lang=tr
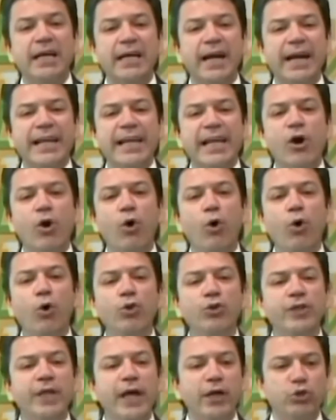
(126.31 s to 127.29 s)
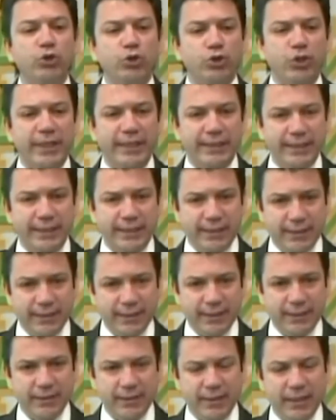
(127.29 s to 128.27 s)
Kaleye 10 tane şut
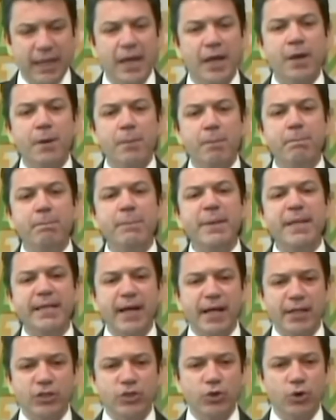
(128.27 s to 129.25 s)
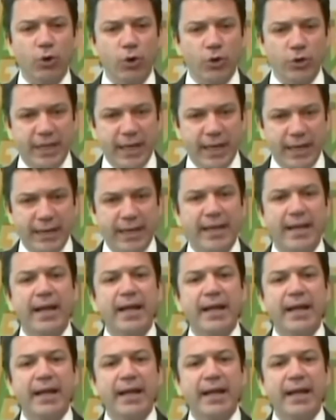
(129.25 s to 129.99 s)
atarsanız bir tanesi gol girer.